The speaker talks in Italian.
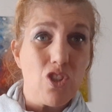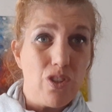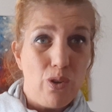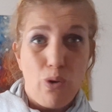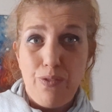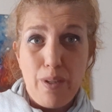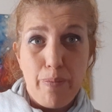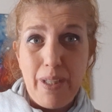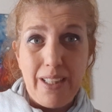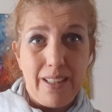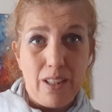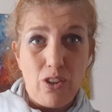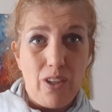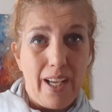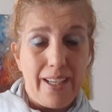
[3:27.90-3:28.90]
Ovviamente
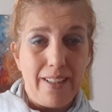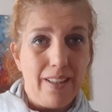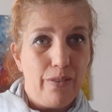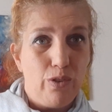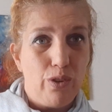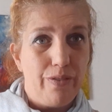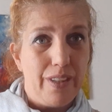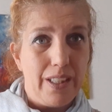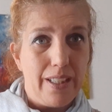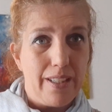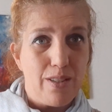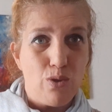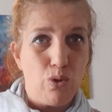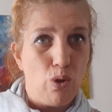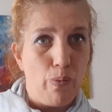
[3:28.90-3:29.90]
non è che devono venire
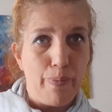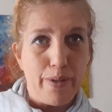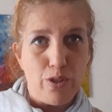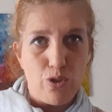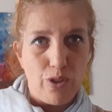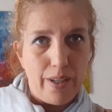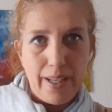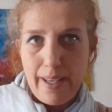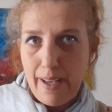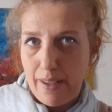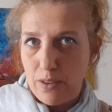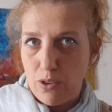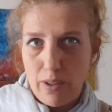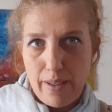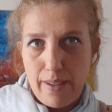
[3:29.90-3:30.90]
solo persone che
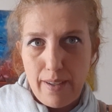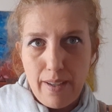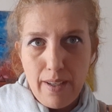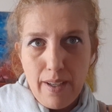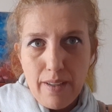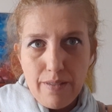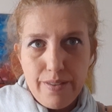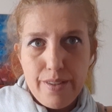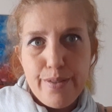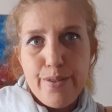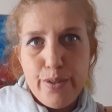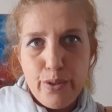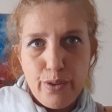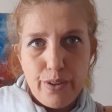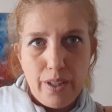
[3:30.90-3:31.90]
hanno la
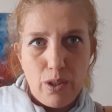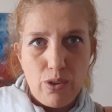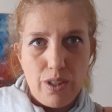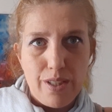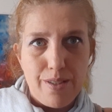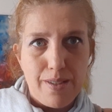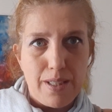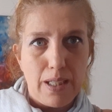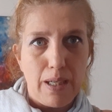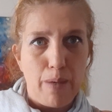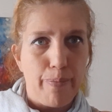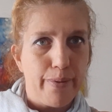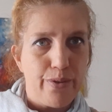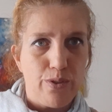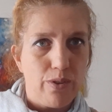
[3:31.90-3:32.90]
visione olistica,
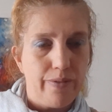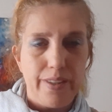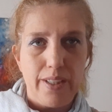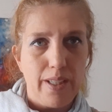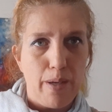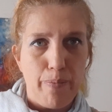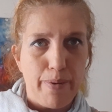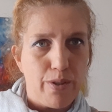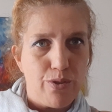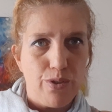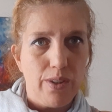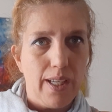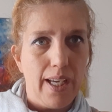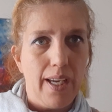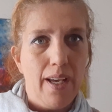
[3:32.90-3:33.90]
possono venire
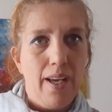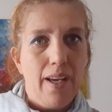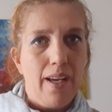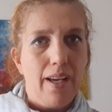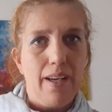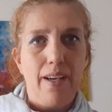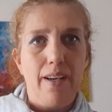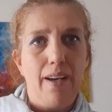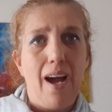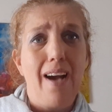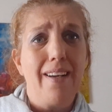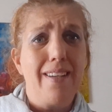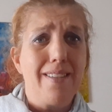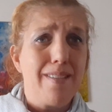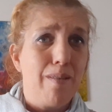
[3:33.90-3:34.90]
persone eh,
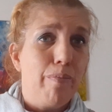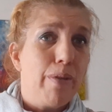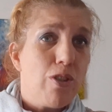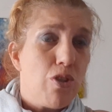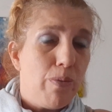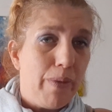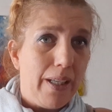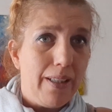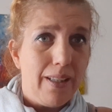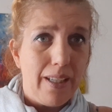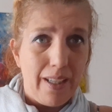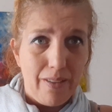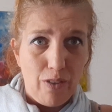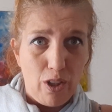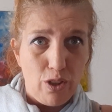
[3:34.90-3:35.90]
anche semplicemente
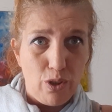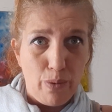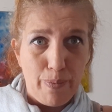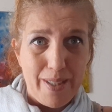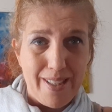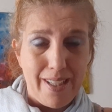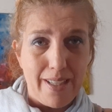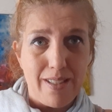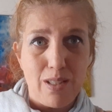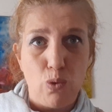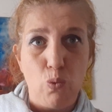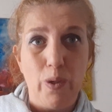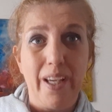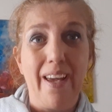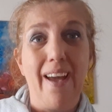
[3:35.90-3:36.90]
che vogliono passarsi un
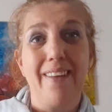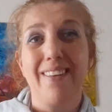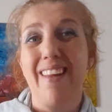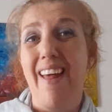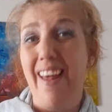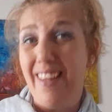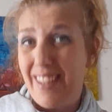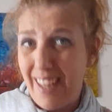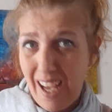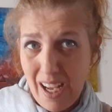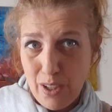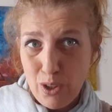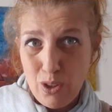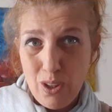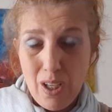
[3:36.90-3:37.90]
weekend. È
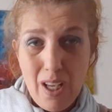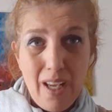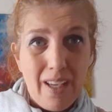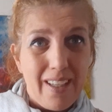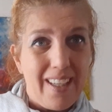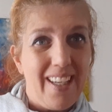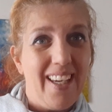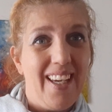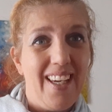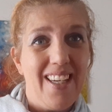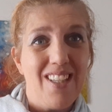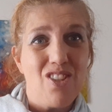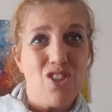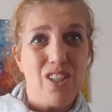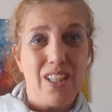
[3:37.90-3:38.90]
chiaro
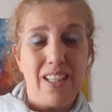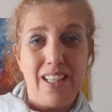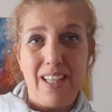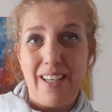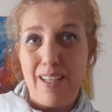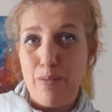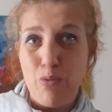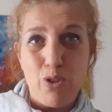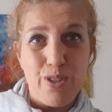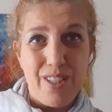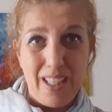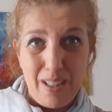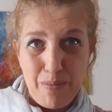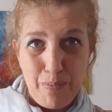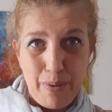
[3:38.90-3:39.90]
che cercheremo
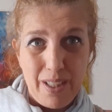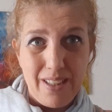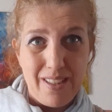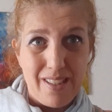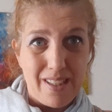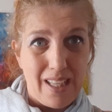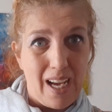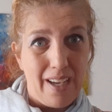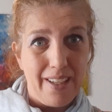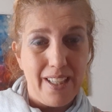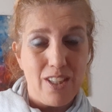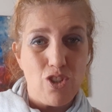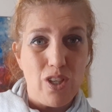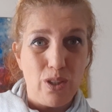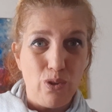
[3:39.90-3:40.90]
sempre di
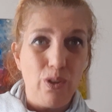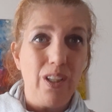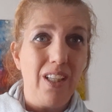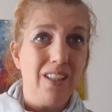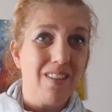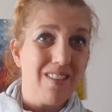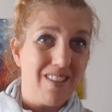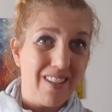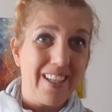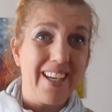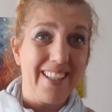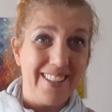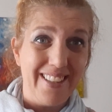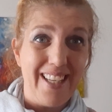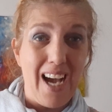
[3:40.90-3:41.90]
stare, cioè noi
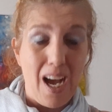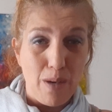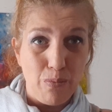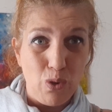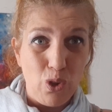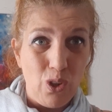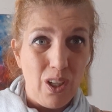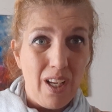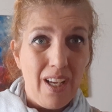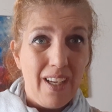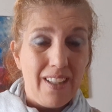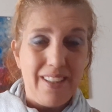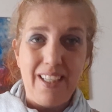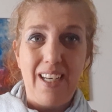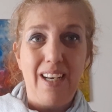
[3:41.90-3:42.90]
crediamo
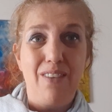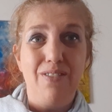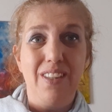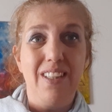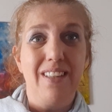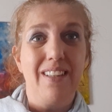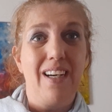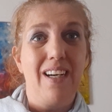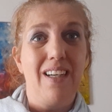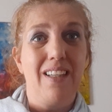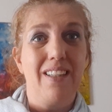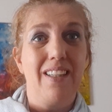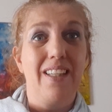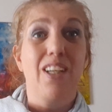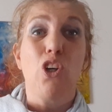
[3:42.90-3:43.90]
nella
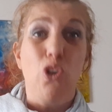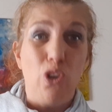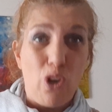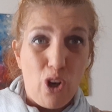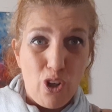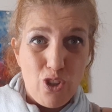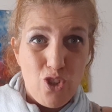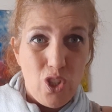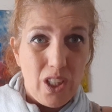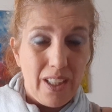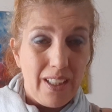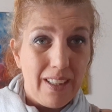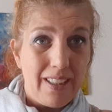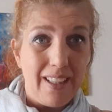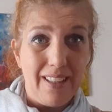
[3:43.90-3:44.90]
vita
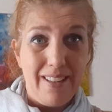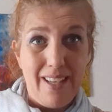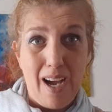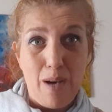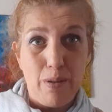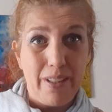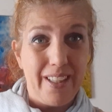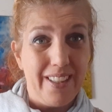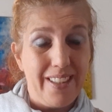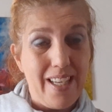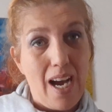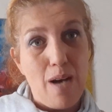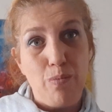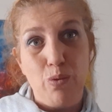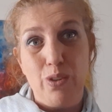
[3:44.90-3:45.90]
ecologica, chiediamo,
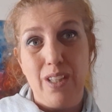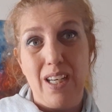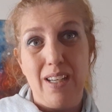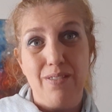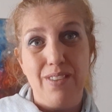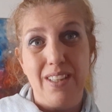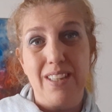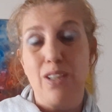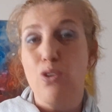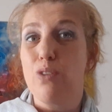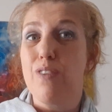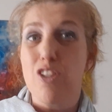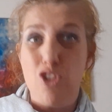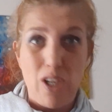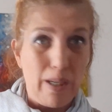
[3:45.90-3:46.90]
crediamo nella vita
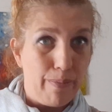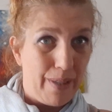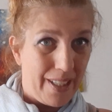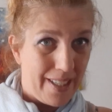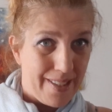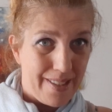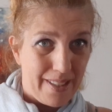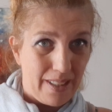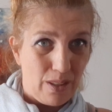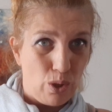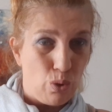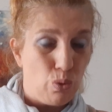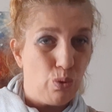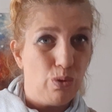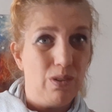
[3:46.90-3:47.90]
dove c'è il benessere di
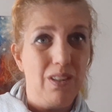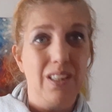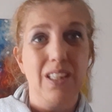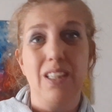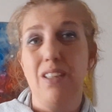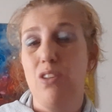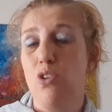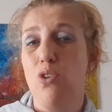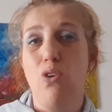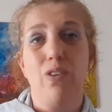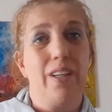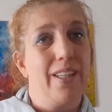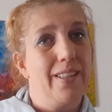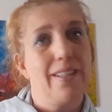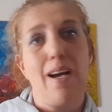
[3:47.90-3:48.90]
tutti, non
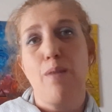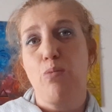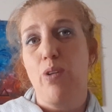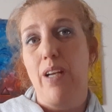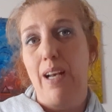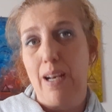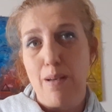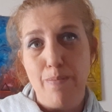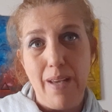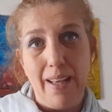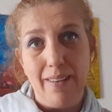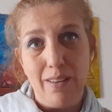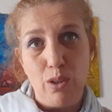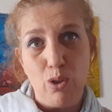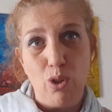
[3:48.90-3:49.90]
crediamo nel
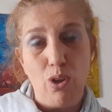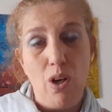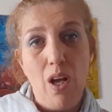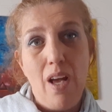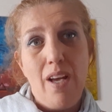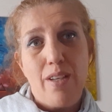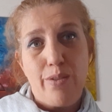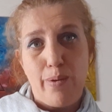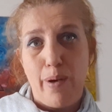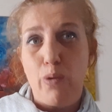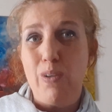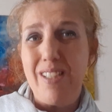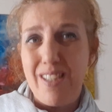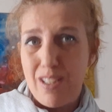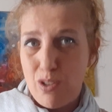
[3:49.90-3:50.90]
lamento, insomma
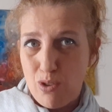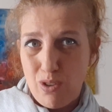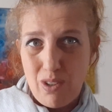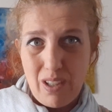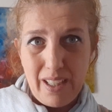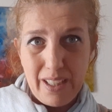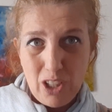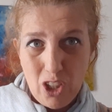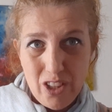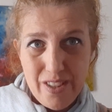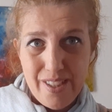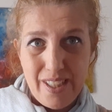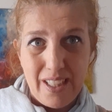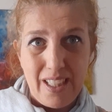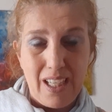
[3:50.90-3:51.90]
queste sono le
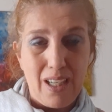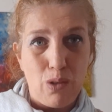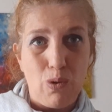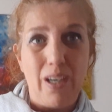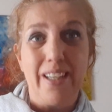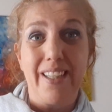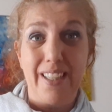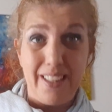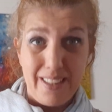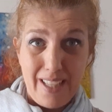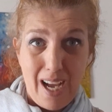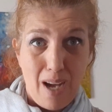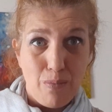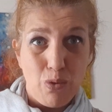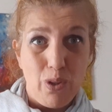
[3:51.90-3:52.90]
cose nella quale
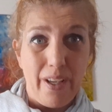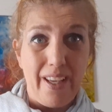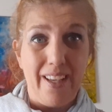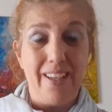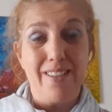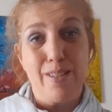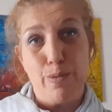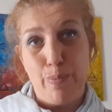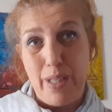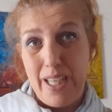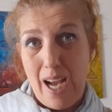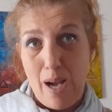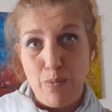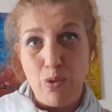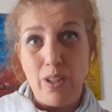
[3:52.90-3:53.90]
crediamo e
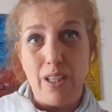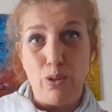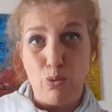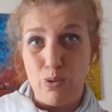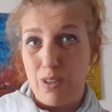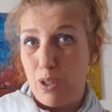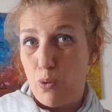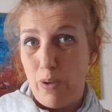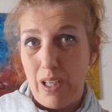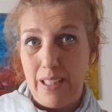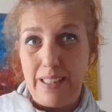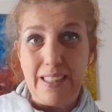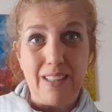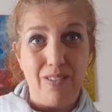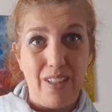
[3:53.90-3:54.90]
speriamo che tutti quelli
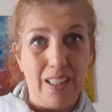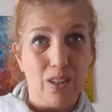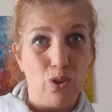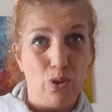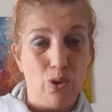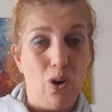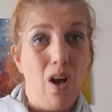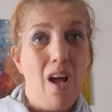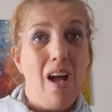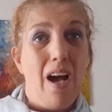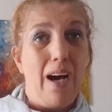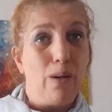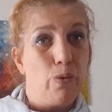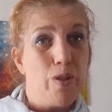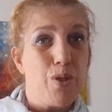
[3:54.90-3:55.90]
che vengono
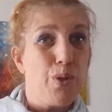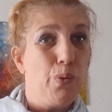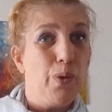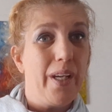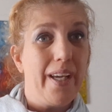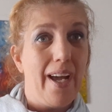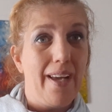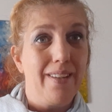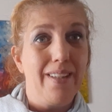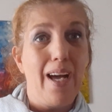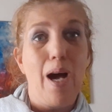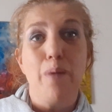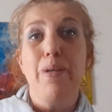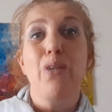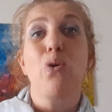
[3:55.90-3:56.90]
a questo weekend
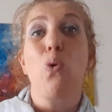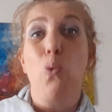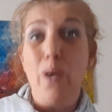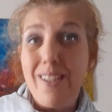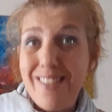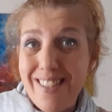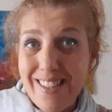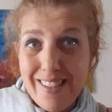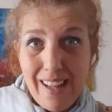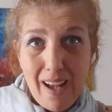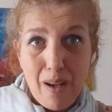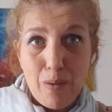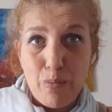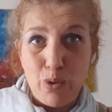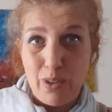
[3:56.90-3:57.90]
abbiano
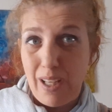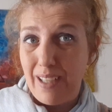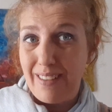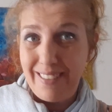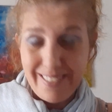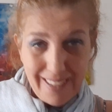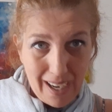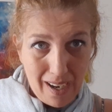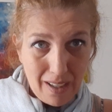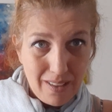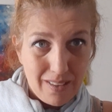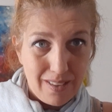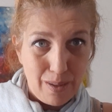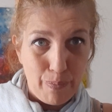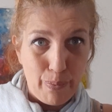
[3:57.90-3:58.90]
questa modalità
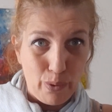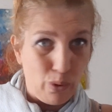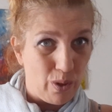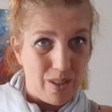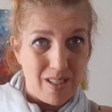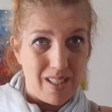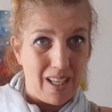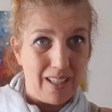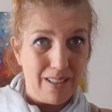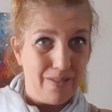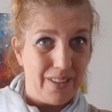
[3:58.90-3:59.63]
di porsi alla